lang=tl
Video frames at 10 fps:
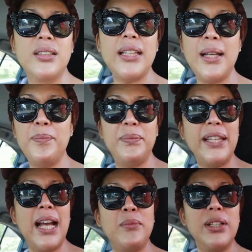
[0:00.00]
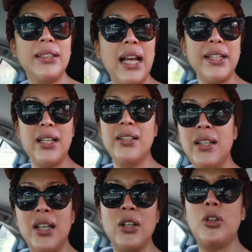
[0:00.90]
dada dadaan muna tayo ng
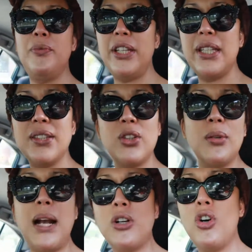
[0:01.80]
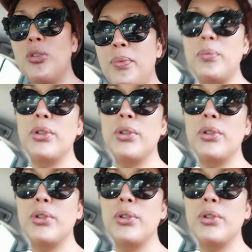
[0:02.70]
convenience store bago ako